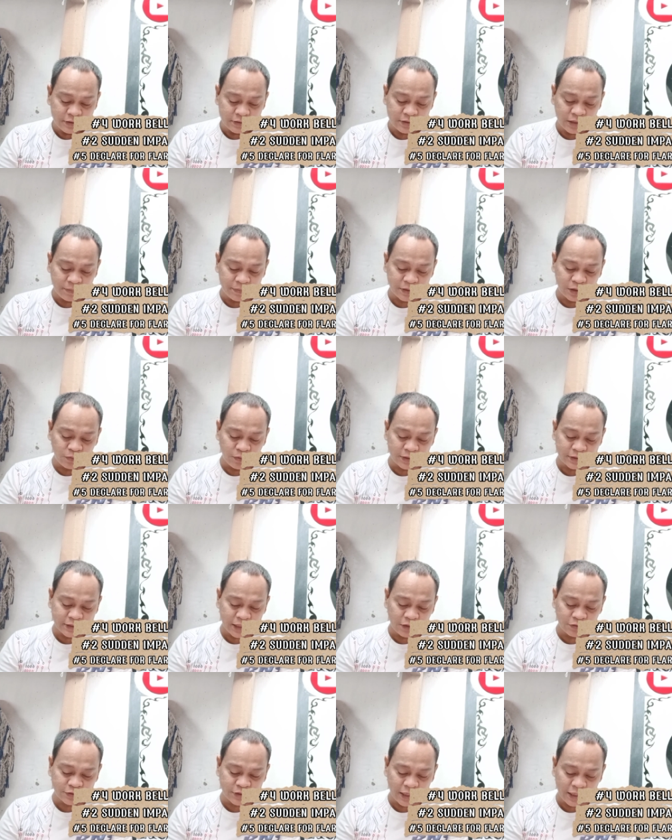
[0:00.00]

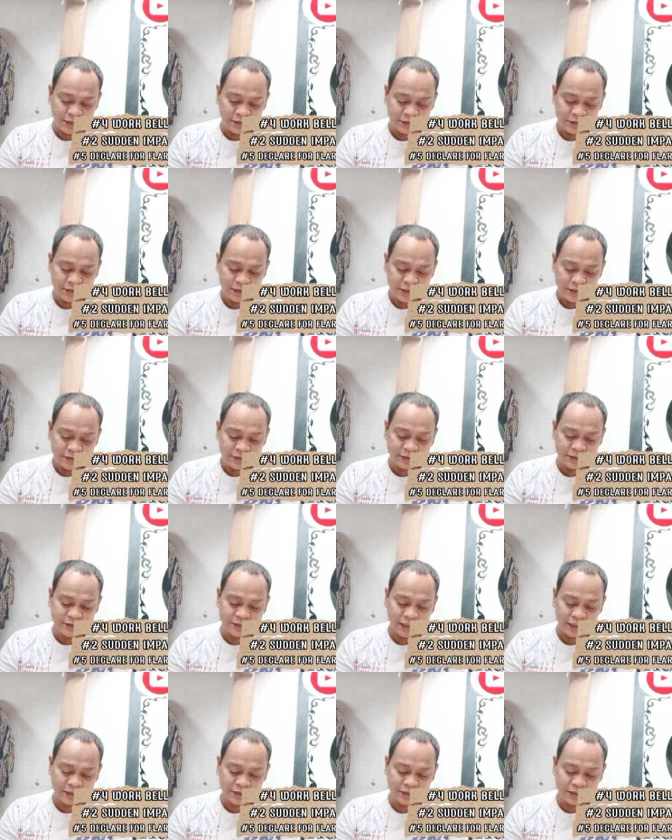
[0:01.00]
71,000,
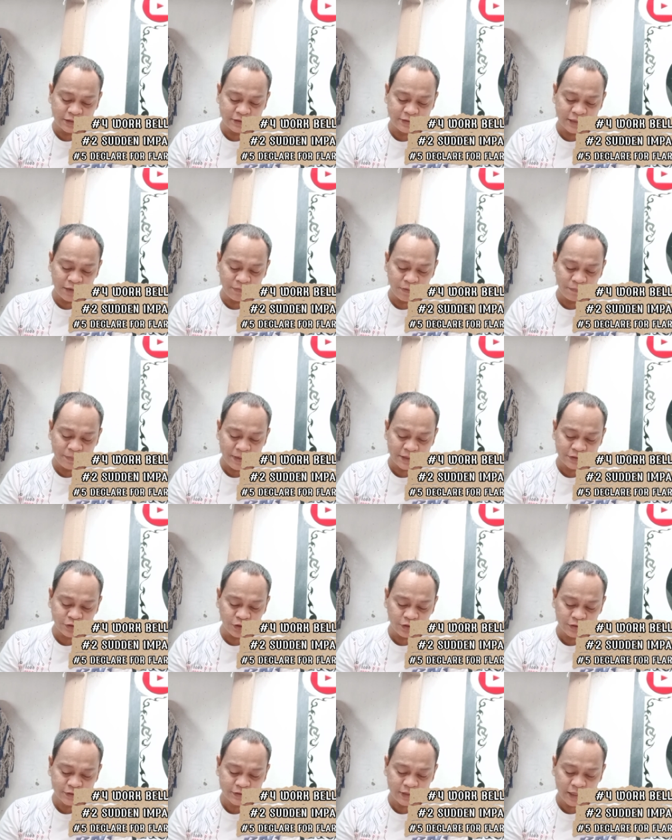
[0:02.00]
607
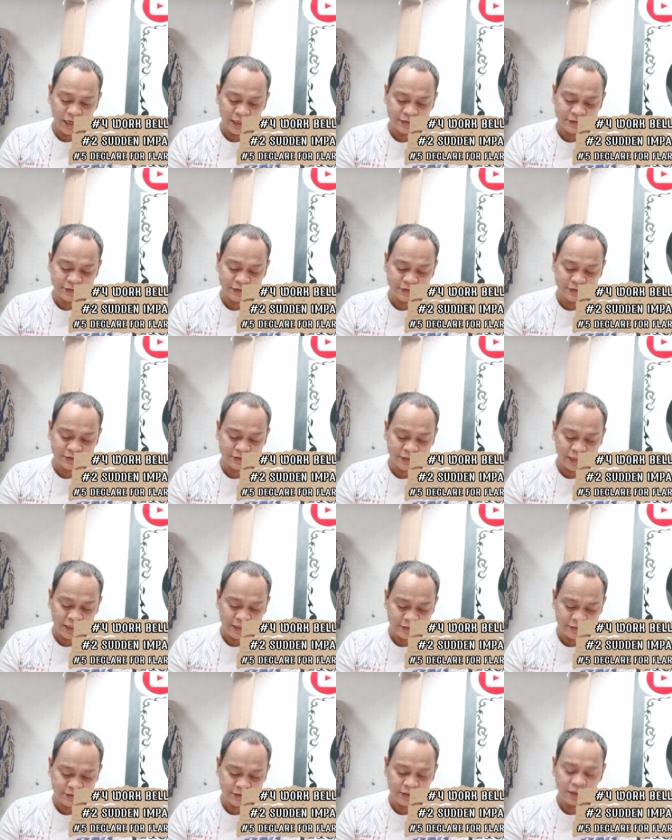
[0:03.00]
pesos at 60
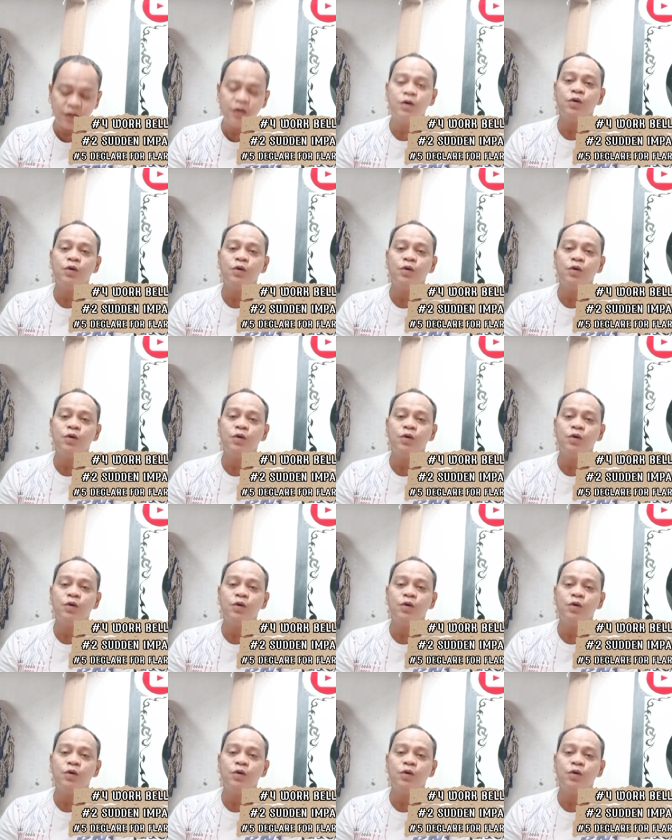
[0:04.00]
cents